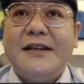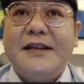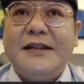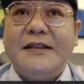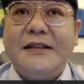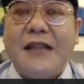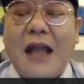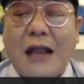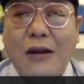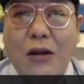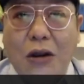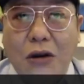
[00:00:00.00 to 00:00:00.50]

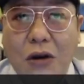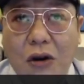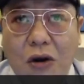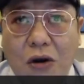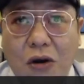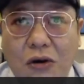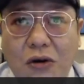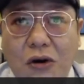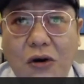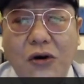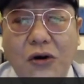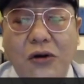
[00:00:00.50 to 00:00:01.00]

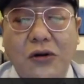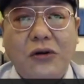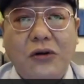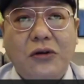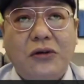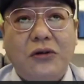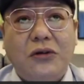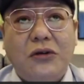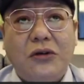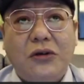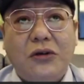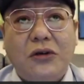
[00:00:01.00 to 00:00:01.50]
naloloko,
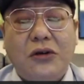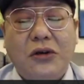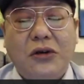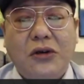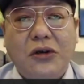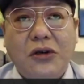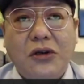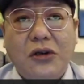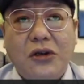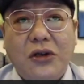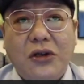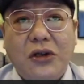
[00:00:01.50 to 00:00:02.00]

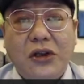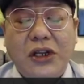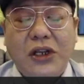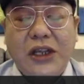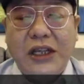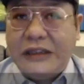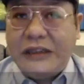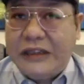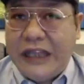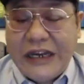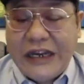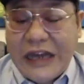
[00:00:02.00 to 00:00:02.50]

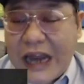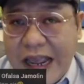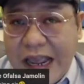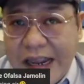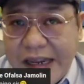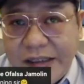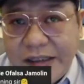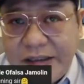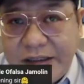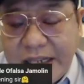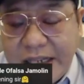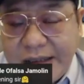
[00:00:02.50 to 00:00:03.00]
hindi
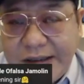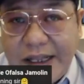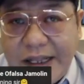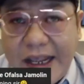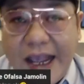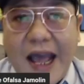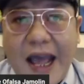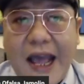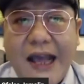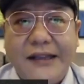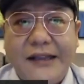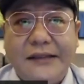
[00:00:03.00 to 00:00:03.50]

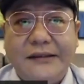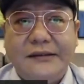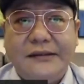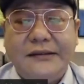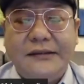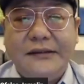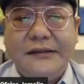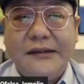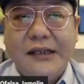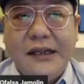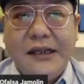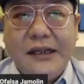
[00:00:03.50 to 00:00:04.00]
naiintindihan,
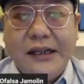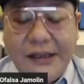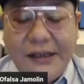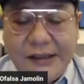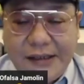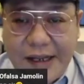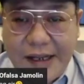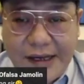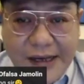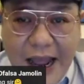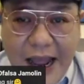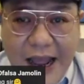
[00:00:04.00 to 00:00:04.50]

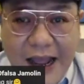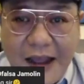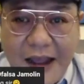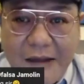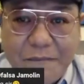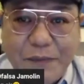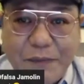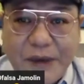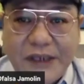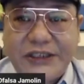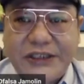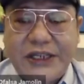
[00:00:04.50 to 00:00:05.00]
hindi
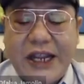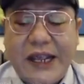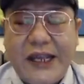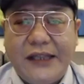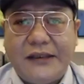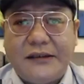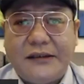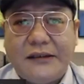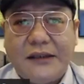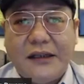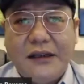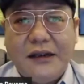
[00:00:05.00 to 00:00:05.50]

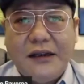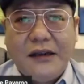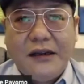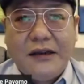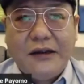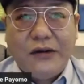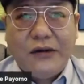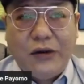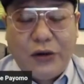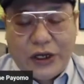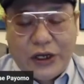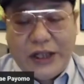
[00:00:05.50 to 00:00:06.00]
na-appreciate,
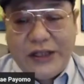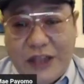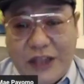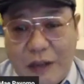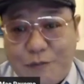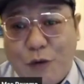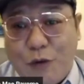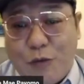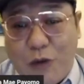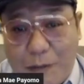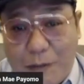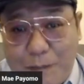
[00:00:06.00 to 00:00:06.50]
or hindi
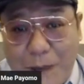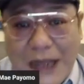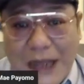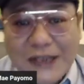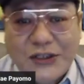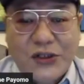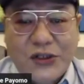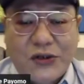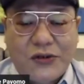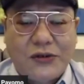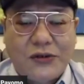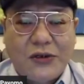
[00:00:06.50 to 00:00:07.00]

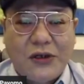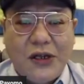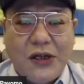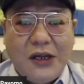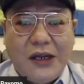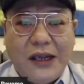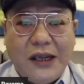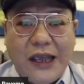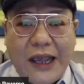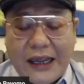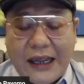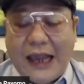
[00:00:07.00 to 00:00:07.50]
pumapasok,
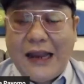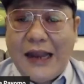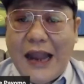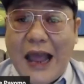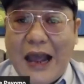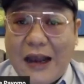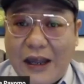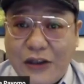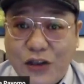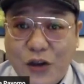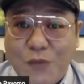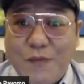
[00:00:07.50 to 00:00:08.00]
eh
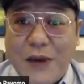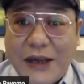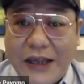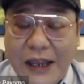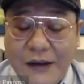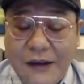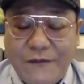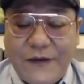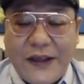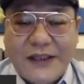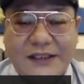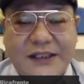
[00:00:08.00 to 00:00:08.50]
kailangan yung
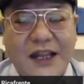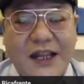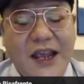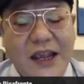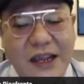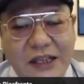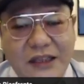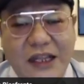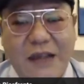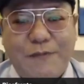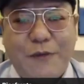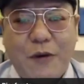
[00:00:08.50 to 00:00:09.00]
mag-invest.
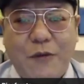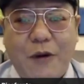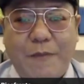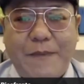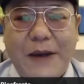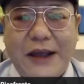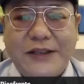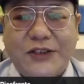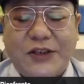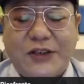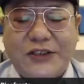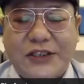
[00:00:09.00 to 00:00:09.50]
Hindi
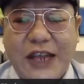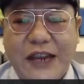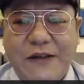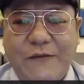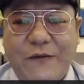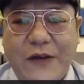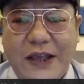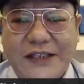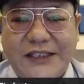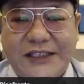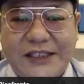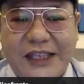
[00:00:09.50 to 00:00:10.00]
pumapasok sa
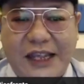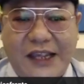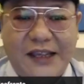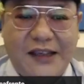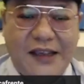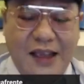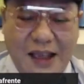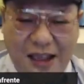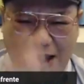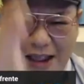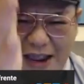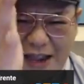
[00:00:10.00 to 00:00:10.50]
investing,
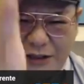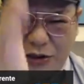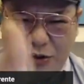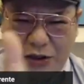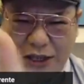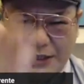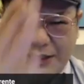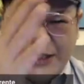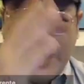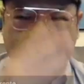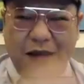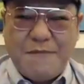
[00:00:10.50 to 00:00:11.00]
ito
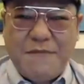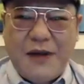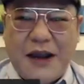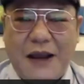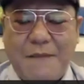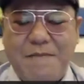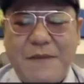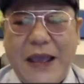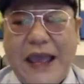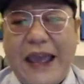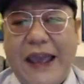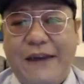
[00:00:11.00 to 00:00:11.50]
kasi ang
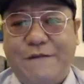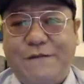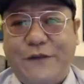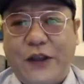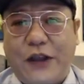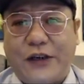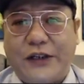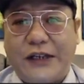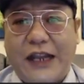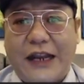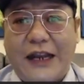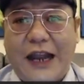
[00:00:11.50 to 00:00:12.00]
mga
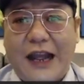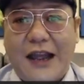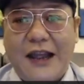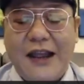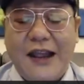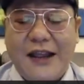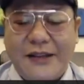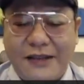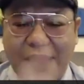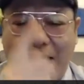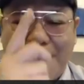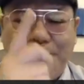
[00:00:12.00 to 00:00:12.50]
behavior nila.
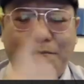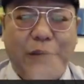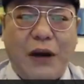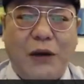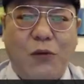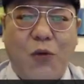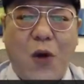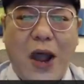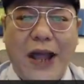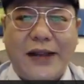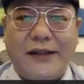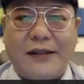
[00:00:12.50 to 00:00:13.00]
Number
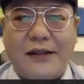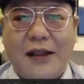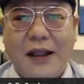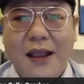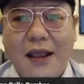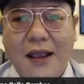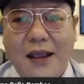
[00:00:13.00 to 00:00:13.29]
one,